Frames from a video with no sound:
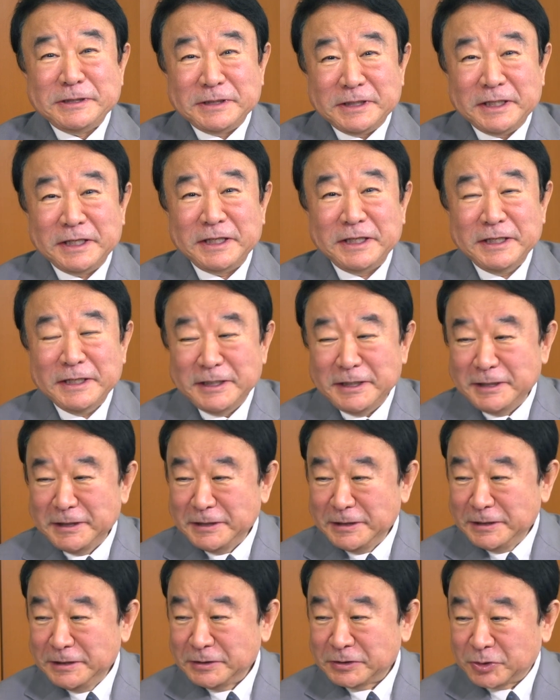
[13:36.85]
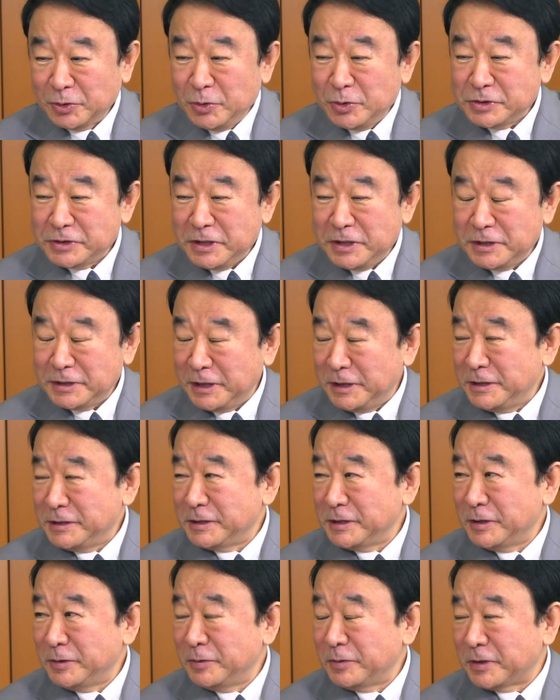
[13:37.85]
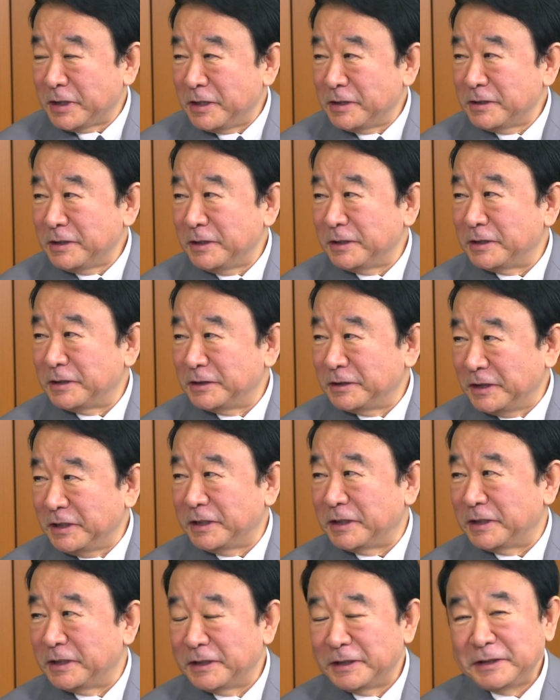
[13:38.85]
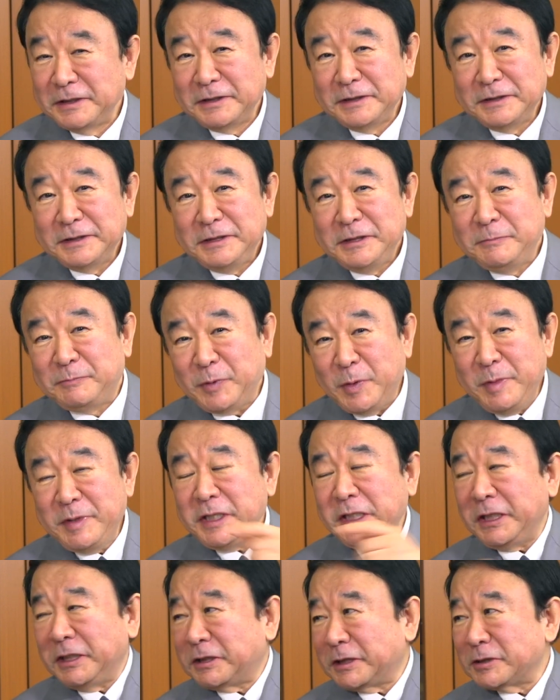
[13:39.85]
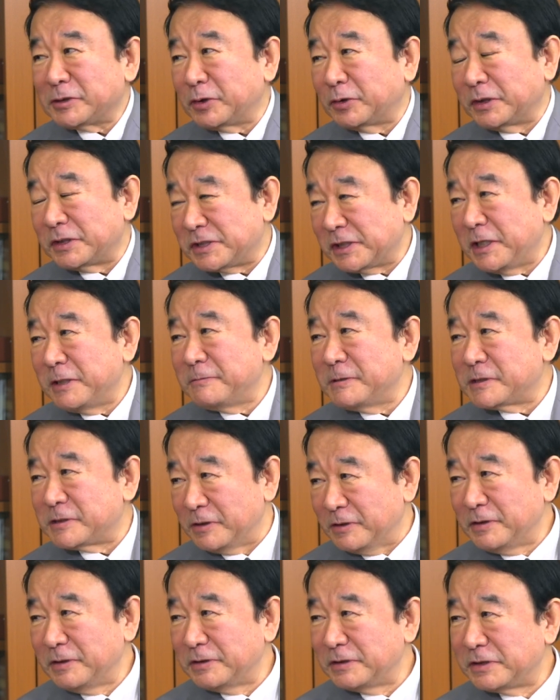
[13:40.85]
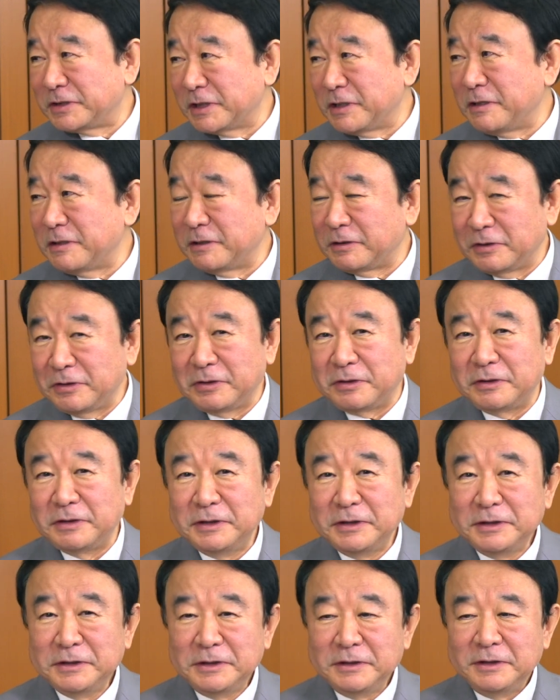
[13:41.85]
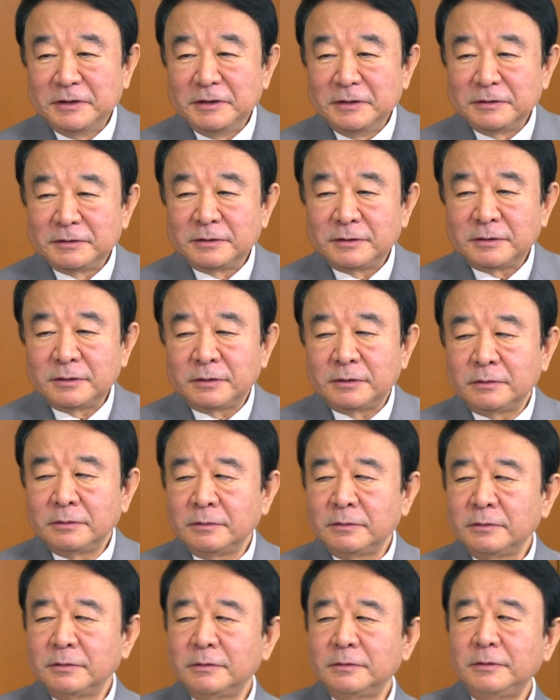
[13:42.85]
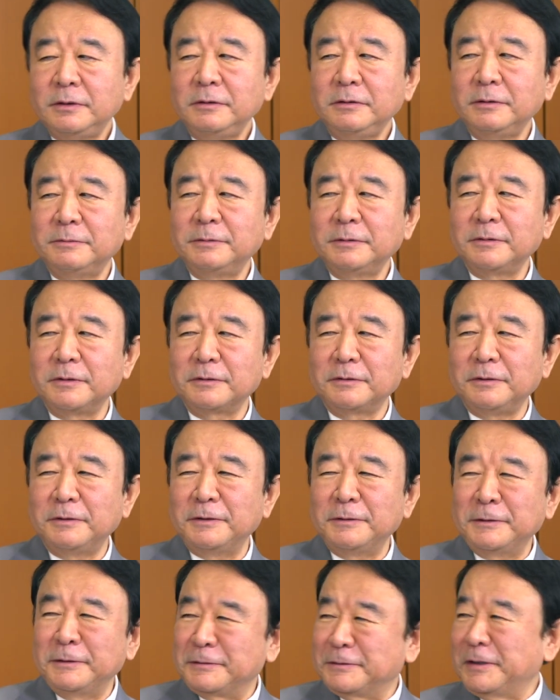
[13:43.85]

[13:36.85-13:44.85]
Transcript: んね、増税減税の考えで一歩目で言った人と違いますよ。違うけど結構僕こ